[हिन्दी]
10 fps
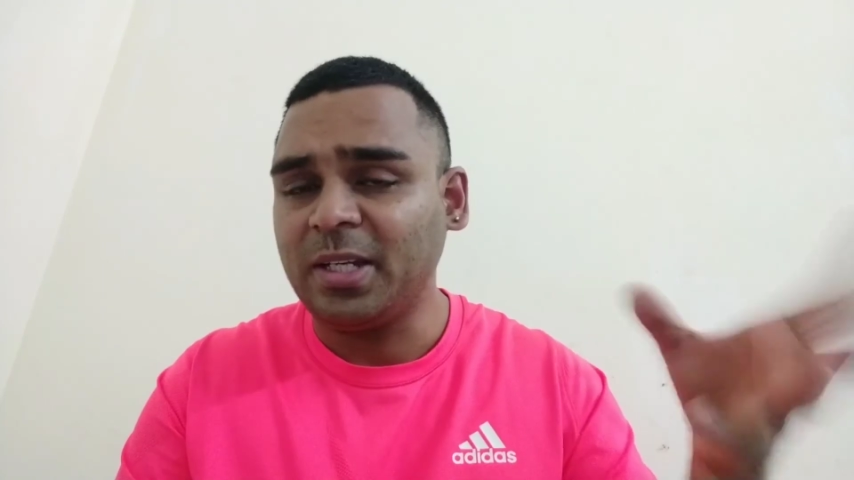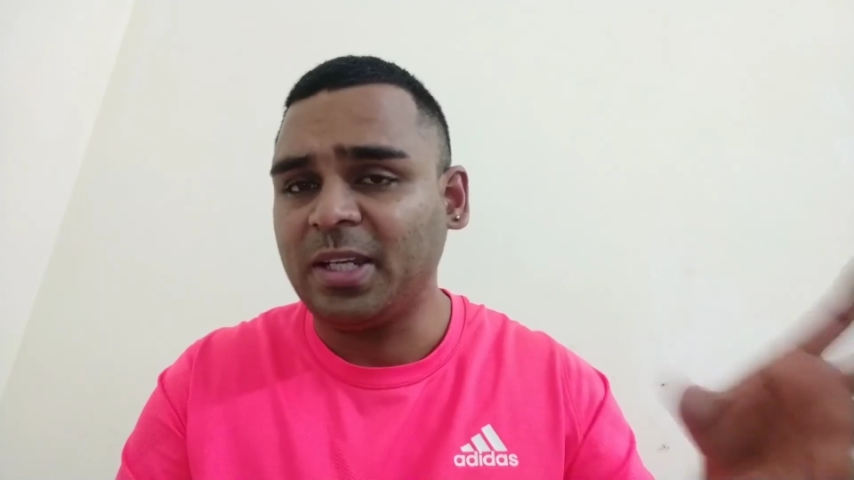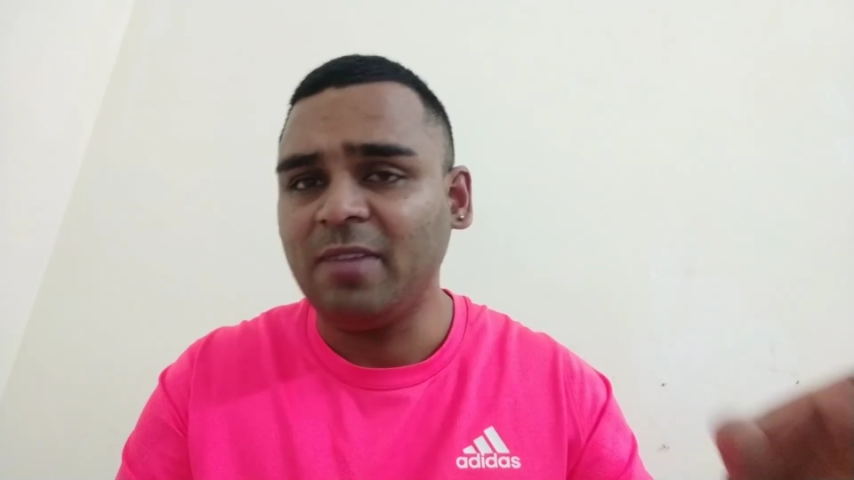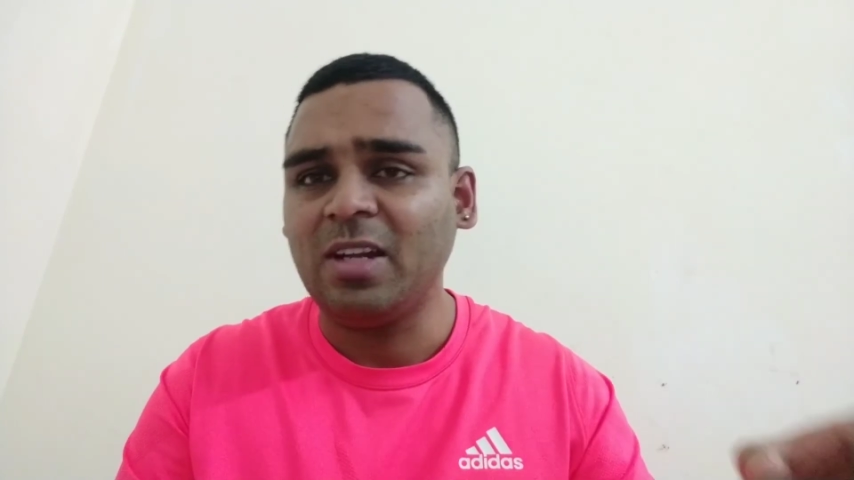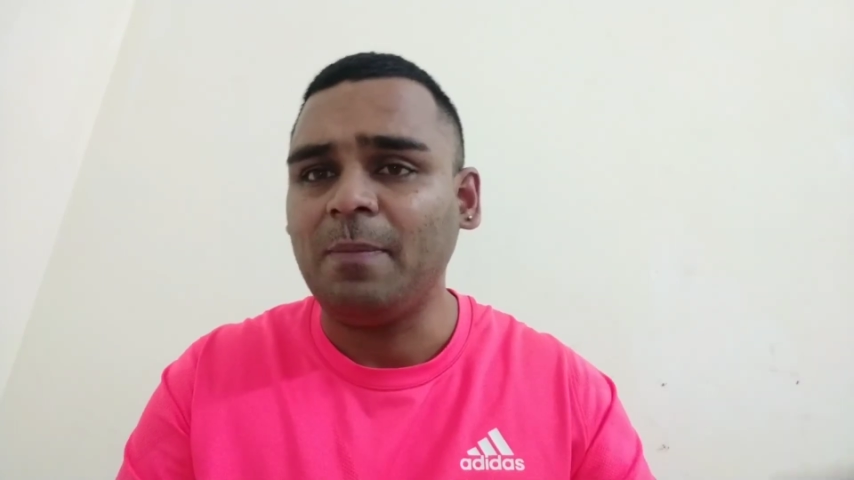
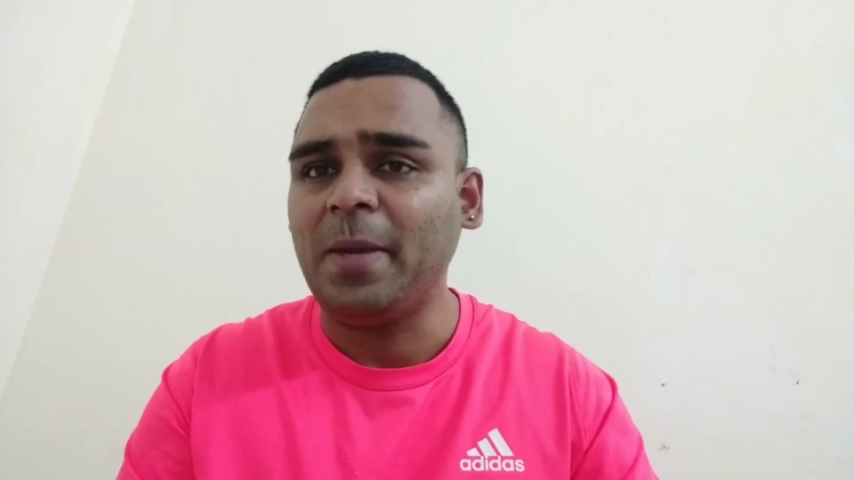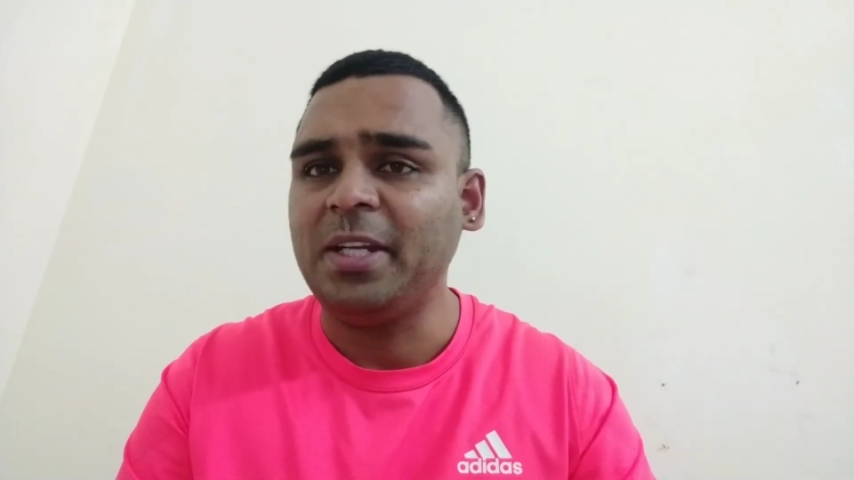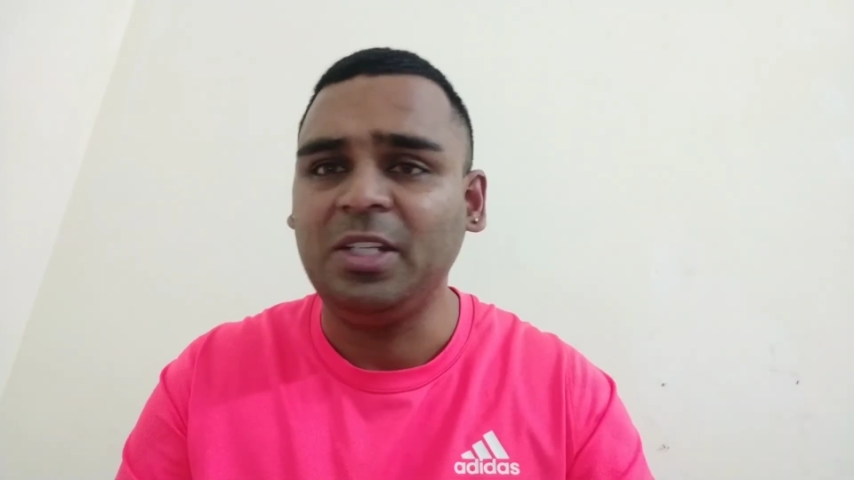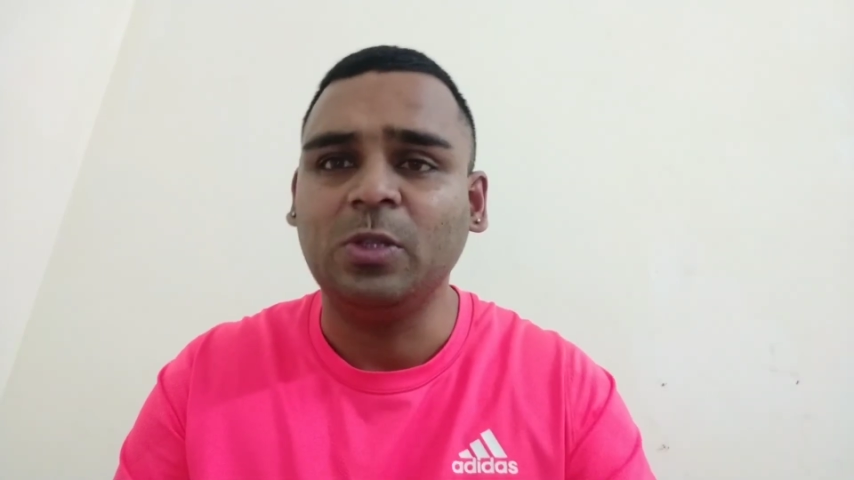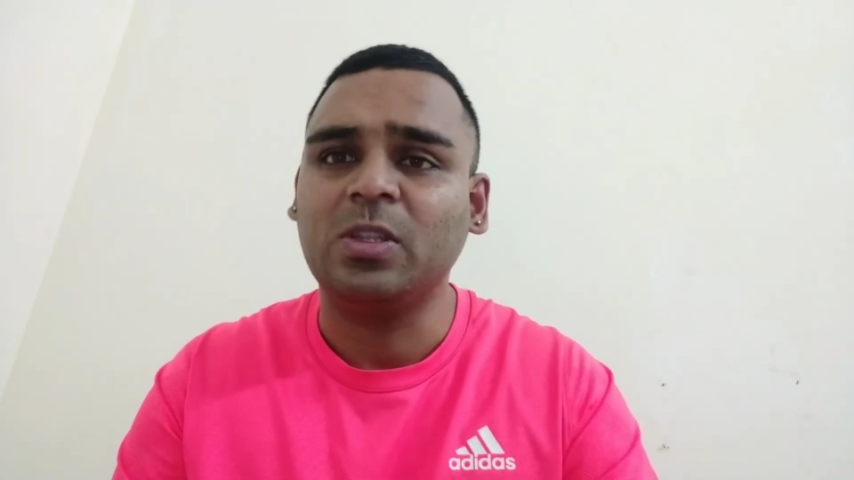टंकी वाला
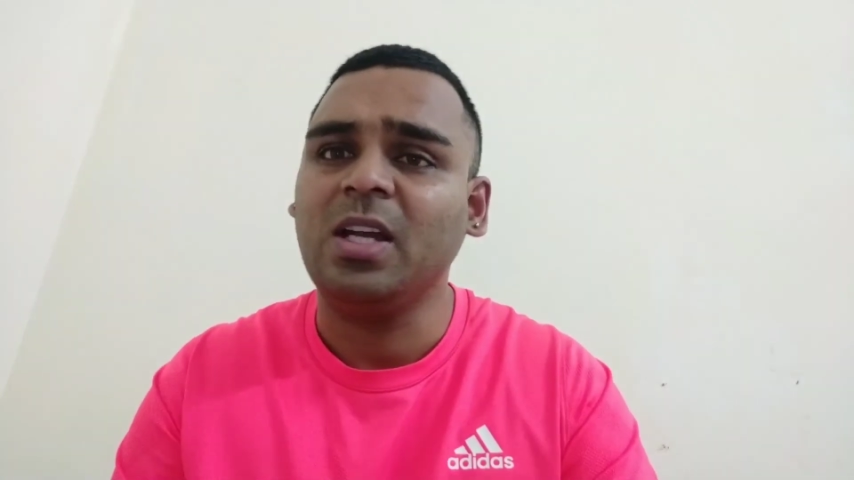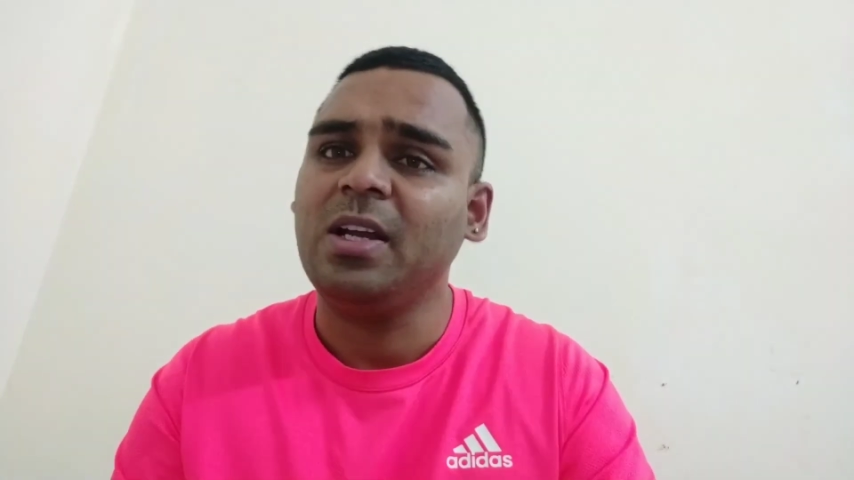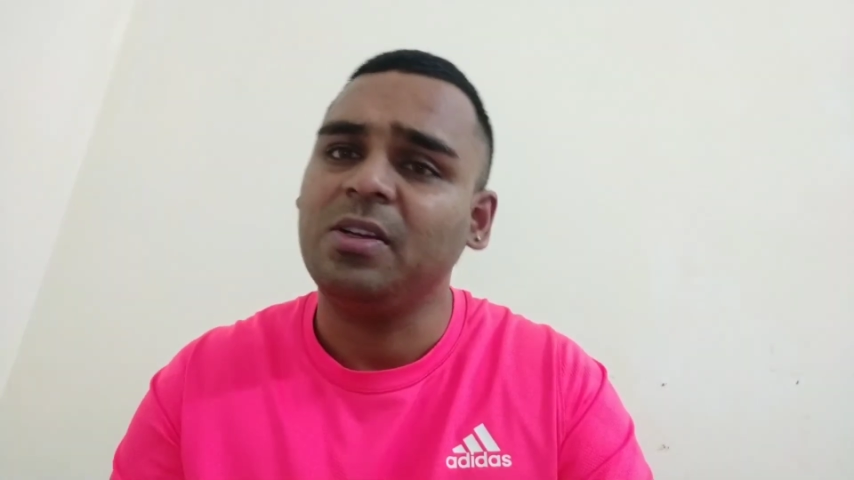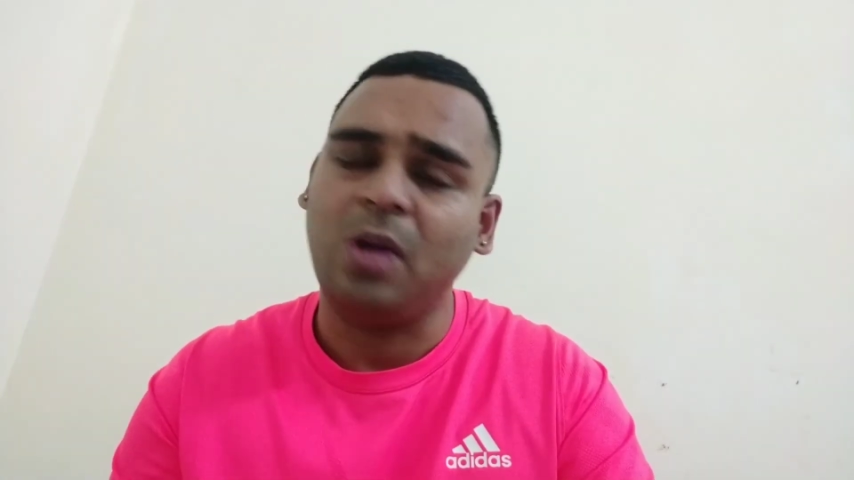पानी नहीं होता